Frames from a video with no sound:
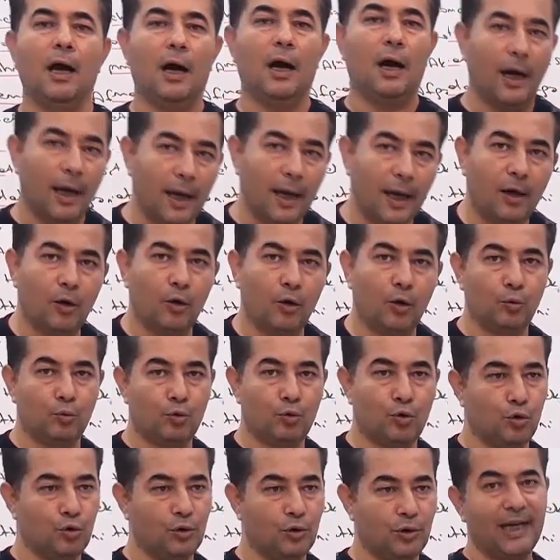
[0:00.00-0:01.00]
hayal
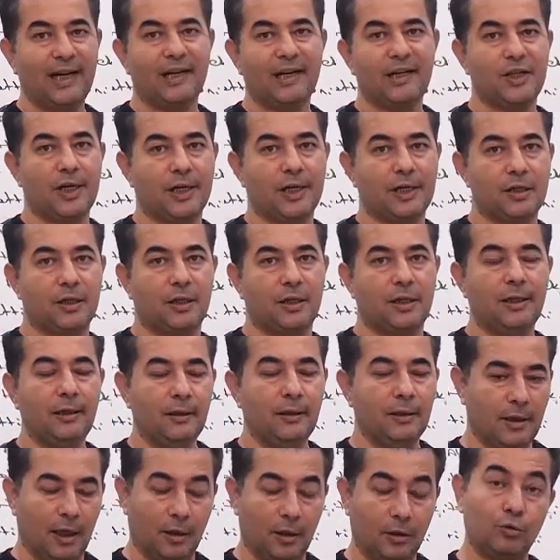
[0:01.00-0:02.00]
olmuştur, gerçekçi
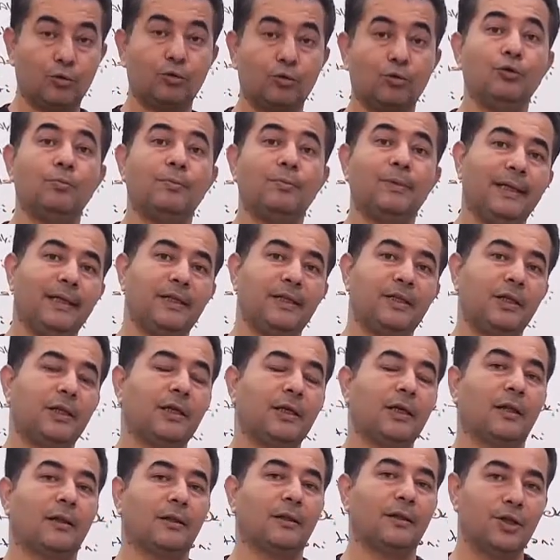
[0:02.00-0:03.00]
değildir. Atatürk'ün
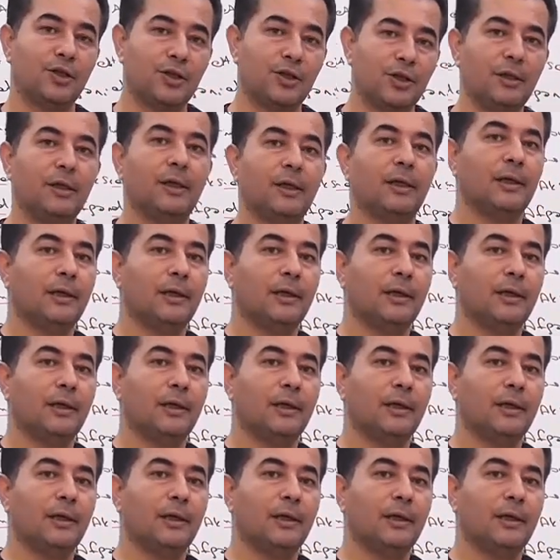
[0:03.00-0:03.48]
milliyetçilik anlayışı